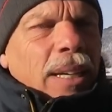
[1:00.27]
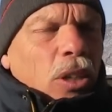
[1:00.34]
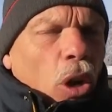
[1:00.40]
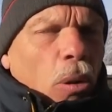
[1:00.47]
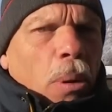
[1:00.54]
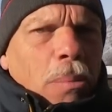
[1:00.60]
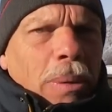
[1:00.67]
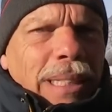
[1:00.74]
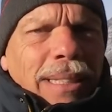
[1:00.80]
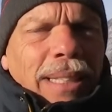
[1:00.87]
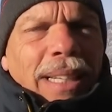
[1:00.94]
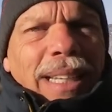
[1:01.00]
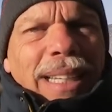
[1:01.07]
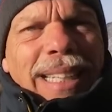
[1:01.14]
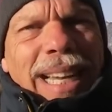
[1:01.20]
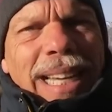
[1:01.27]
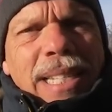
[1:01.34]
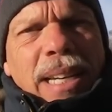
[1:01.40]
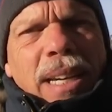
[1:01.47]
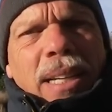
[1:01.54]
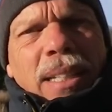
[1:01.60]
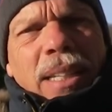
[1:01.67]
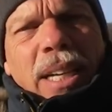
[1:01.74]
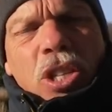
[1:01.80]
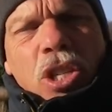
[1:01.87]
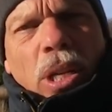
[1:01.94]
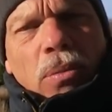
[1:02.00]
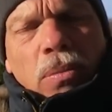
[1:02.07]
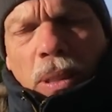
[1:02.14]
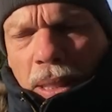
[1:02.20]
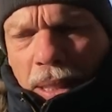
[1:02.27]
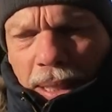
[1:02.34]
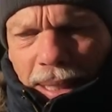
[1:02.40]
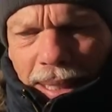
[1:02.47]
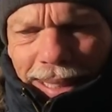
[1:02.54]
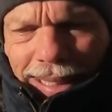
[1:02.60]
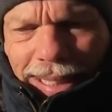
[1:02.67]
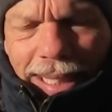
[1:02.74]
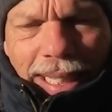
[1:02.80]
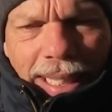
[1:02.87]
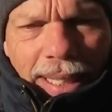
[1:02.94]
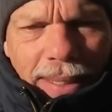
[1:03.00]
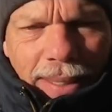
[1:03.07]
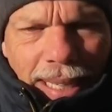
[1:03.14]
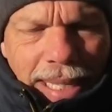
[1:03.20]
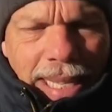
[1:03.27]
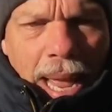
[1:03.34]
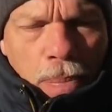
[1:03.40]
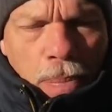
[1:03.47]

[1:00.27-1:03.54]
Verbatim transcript: normalmente nessa região de nessa